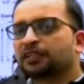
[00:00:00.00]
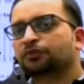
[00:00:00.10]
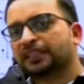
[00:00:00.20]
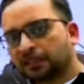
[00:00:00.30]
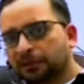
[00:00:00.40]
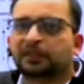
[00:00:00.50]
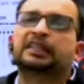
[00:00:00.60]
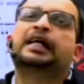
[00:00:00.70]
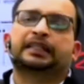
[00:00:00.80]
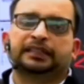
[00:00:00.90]
के फिर मार्क्स
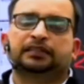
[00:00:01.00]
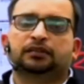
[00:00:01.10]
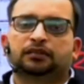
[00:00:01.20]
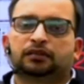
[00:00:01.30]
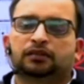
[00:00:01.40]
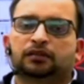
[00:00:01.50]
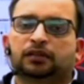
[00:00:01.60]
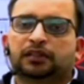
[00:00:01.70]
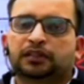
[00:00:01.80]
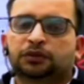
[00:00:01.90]
वैसे भी बढ़ जाएंगे
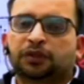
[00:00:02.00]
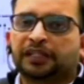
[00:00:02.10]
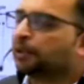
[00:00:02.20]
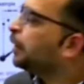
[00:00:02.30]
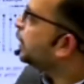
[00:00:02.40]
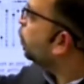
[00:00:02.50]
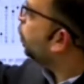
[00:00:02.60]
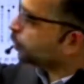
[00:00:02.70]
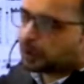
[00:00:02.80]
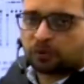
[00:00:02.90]
क्योंकि इनके
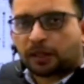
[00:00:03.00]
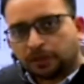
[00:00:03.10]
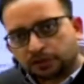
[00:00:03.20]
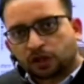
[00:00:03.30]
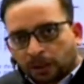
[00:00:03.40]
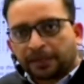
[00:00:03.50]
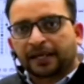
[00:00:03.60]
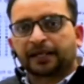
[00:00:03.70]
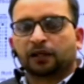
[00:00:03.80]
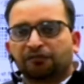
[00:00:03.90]
मार्क्स औरों के मुकाबले
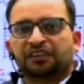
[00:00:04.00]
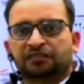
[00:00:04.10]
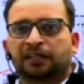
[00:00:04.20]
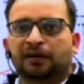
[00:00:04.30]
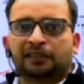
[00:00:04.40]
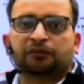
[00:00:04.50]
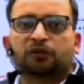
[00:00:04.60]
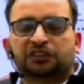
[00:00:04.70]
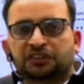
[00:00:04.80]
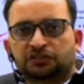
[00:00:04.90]
तो कम ही रहेंगे
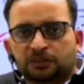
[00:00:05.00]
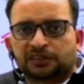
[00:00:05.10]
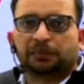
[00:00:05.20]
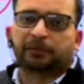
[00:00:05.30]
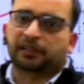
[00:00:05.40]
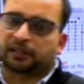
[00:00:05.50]
ऑब्वियसली बात है वो 300